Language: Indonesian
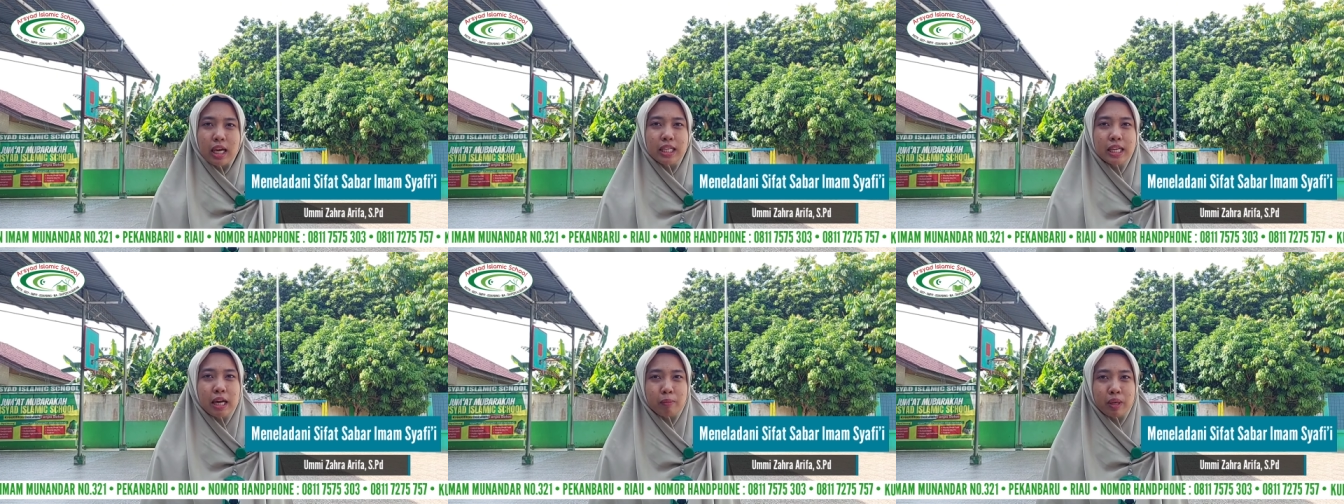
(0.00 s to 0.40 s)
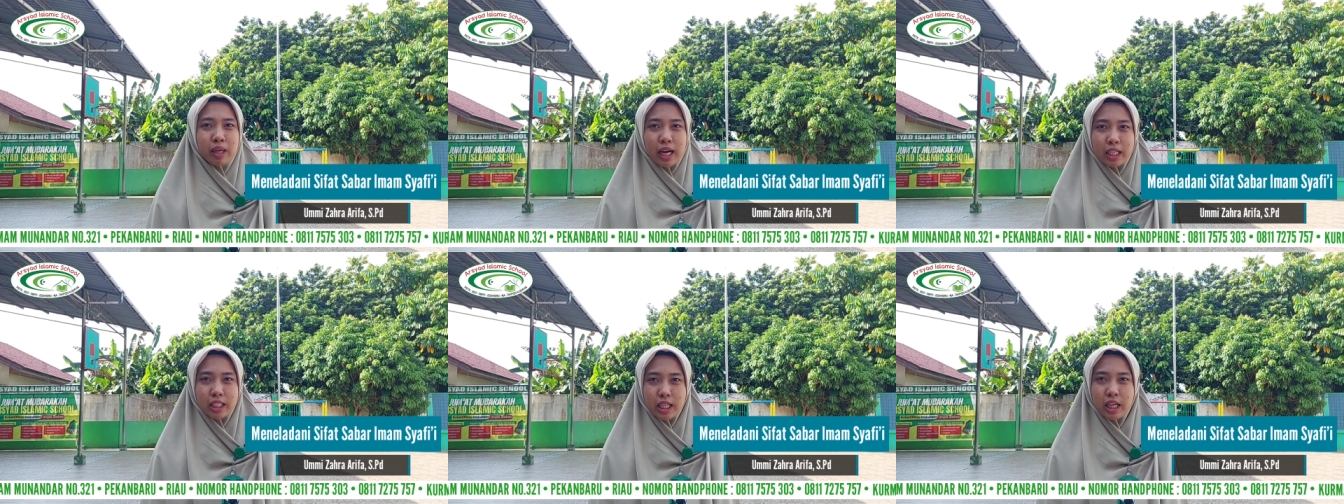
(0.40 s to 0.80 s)
yang
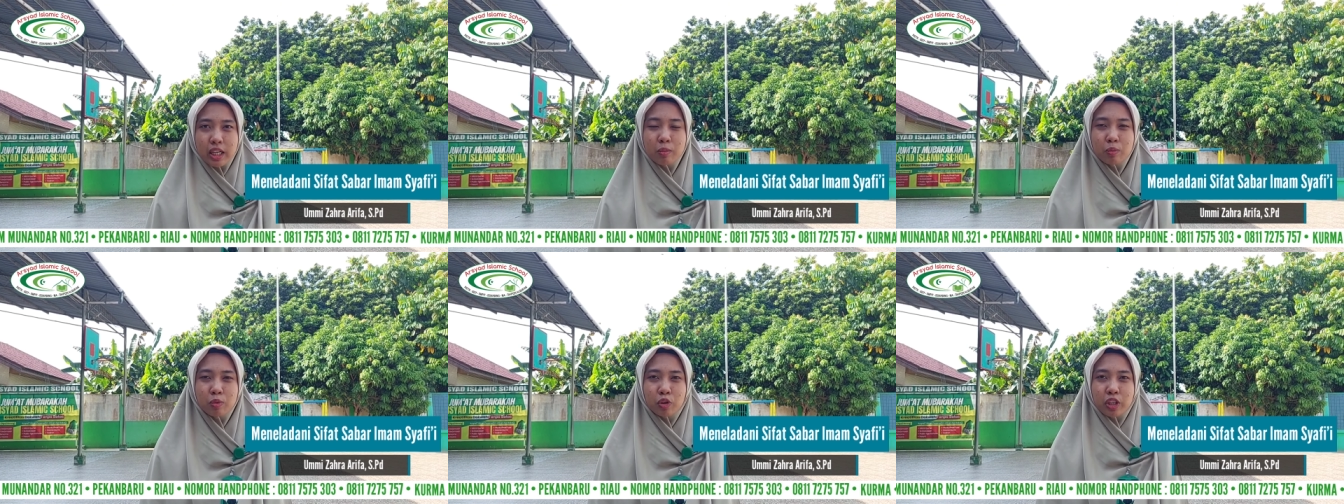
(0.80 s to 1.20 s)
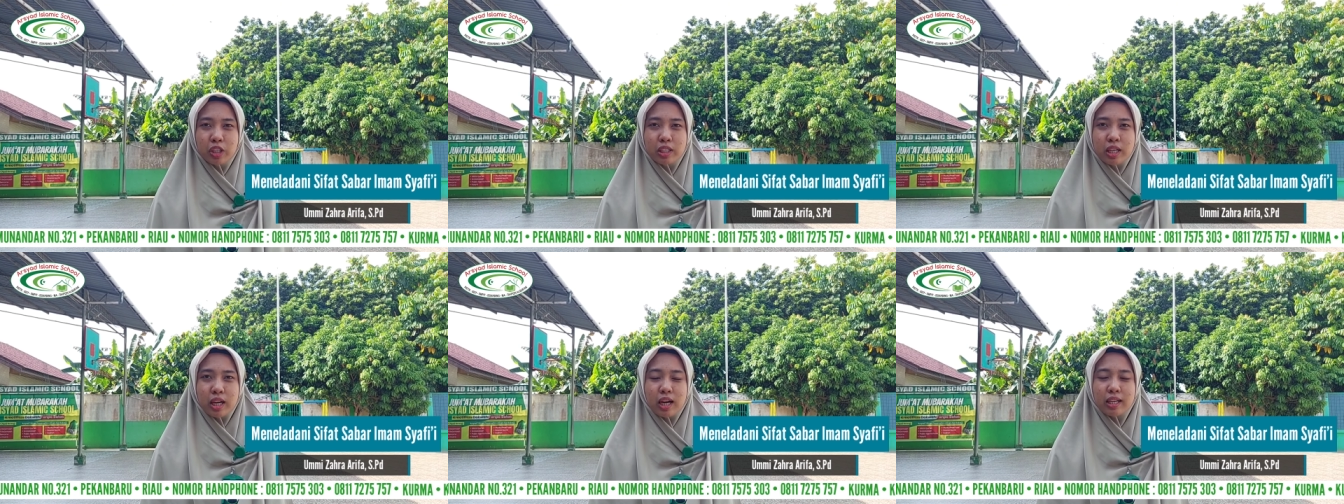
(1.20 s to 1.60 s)
mengajari
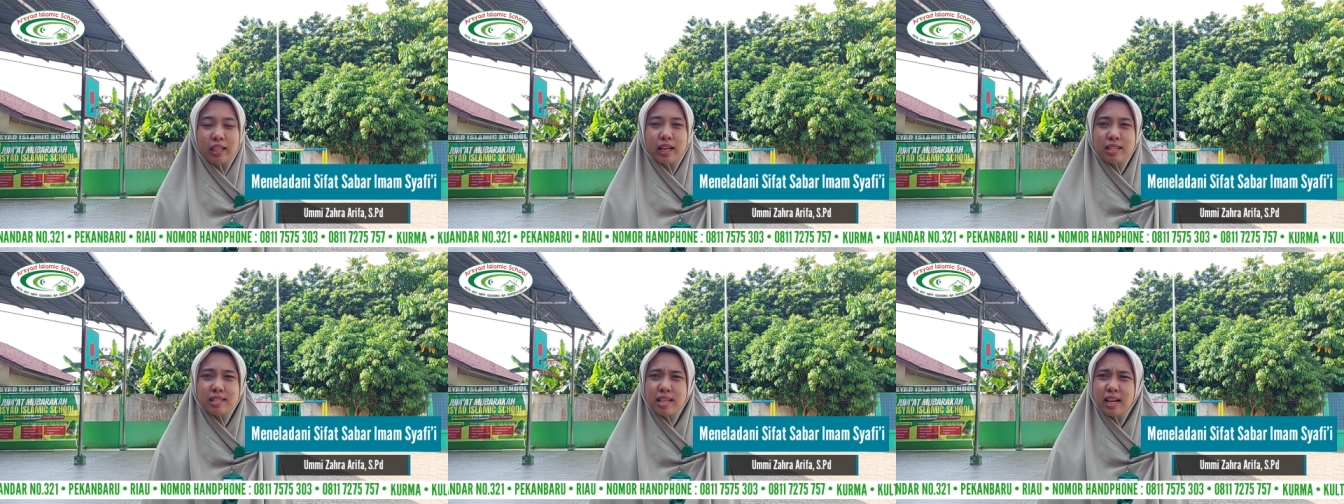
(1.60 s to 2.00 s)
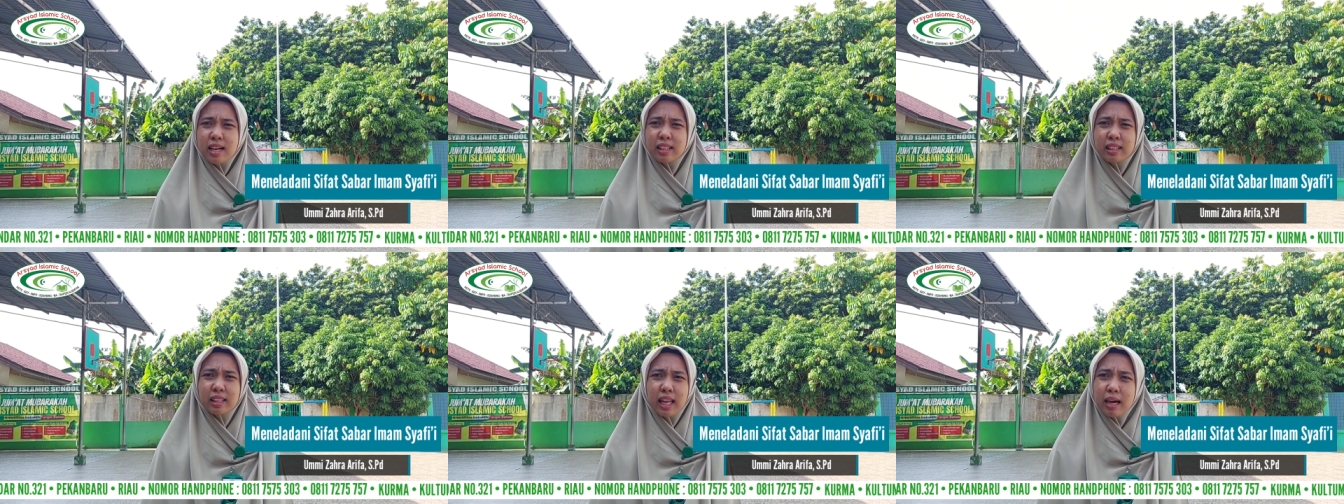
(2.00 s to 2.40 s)
muridnya yang
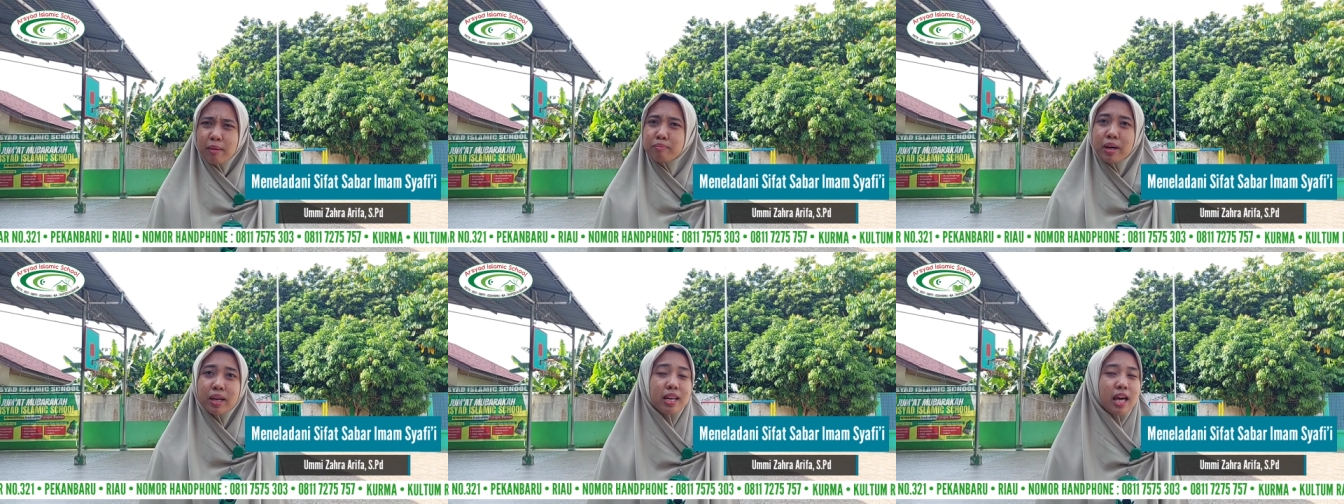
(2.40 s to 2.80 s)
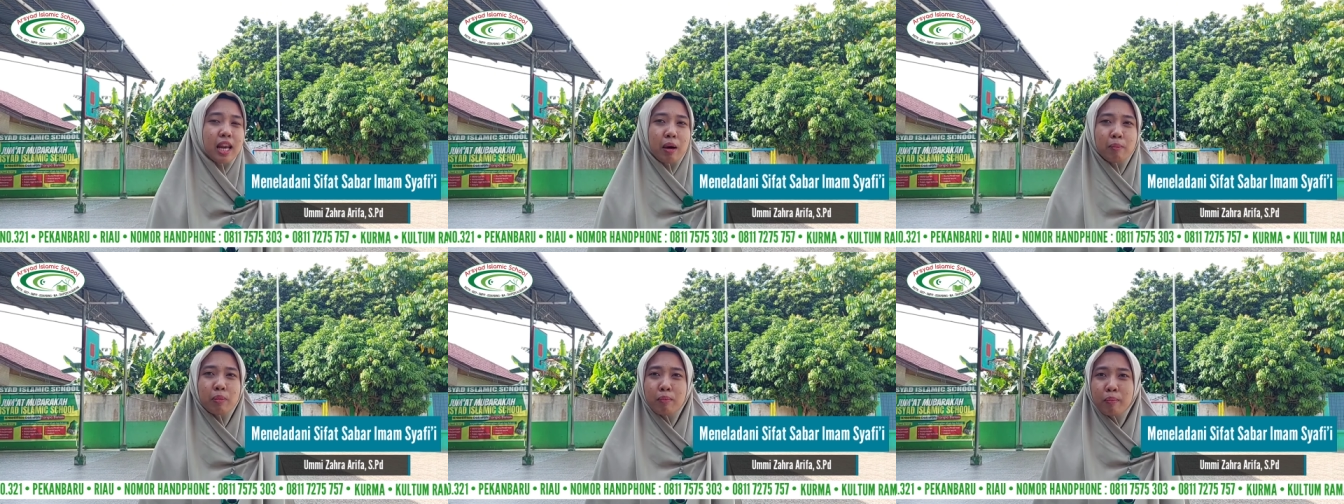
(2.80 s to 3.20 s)
sangat lamban
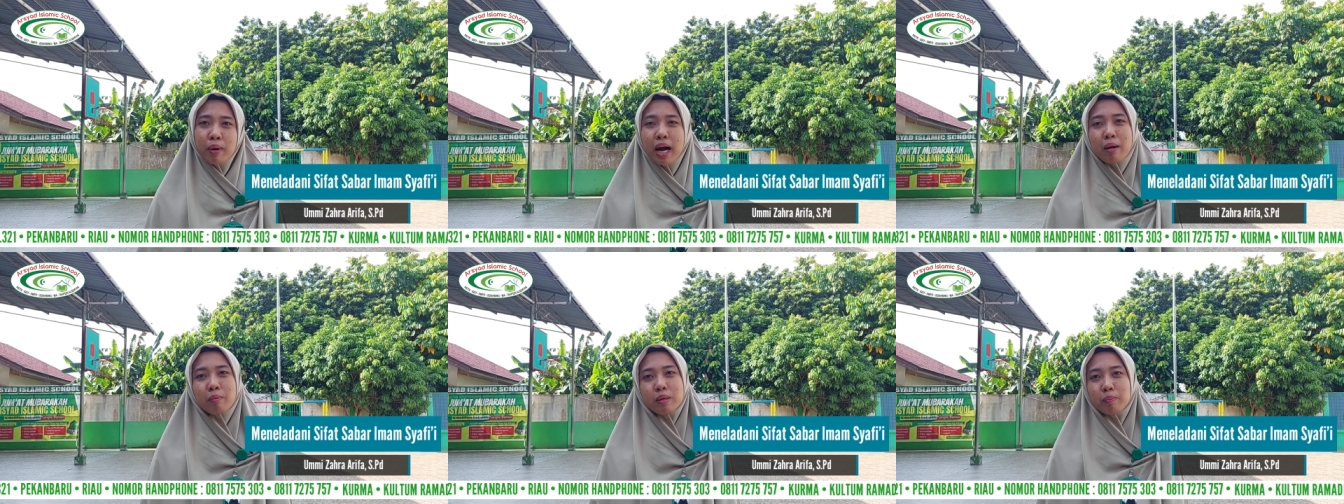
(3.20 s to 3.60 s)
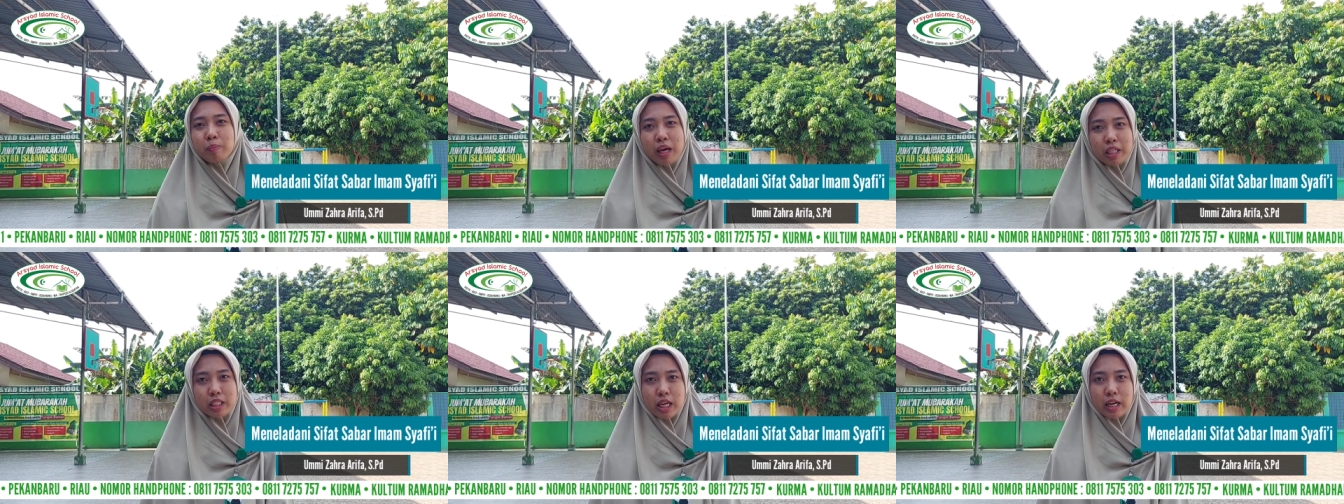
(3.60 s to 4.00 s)
dalam memahami
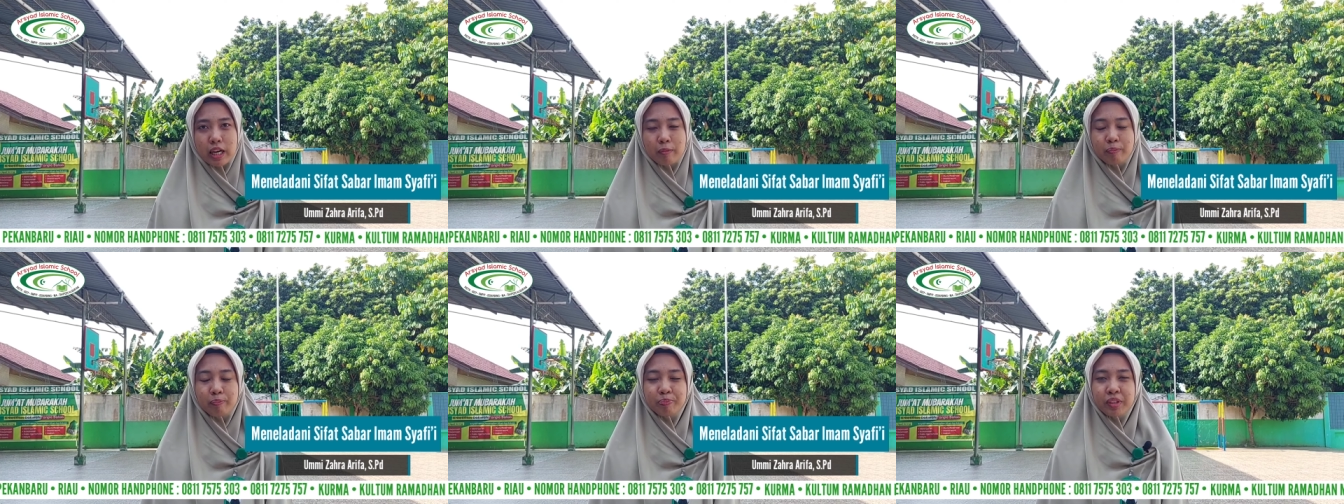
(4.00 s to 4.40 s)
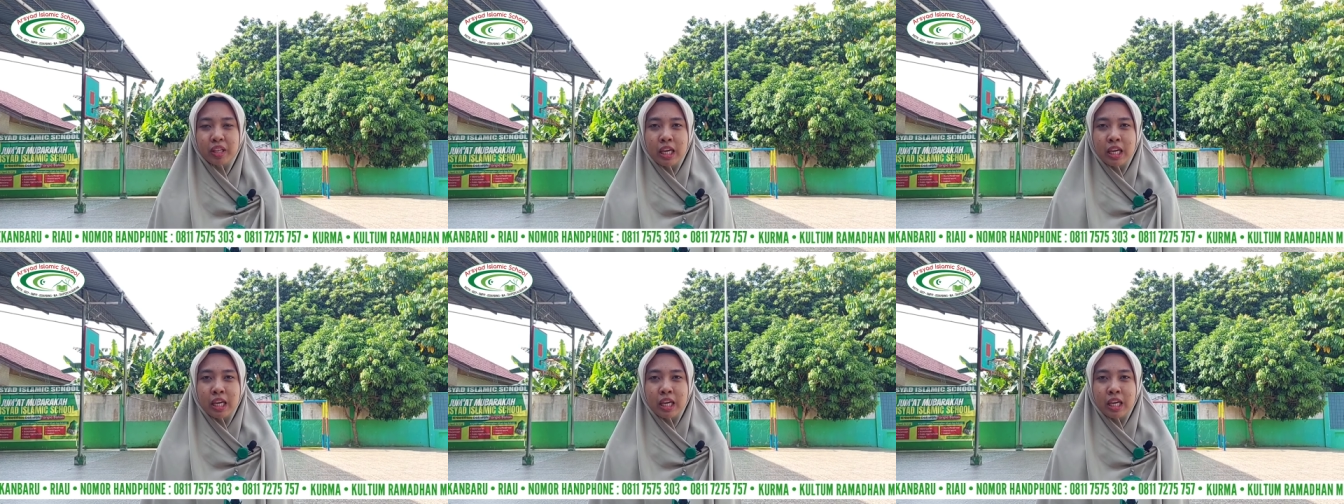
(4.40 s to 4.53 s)
pelajaran.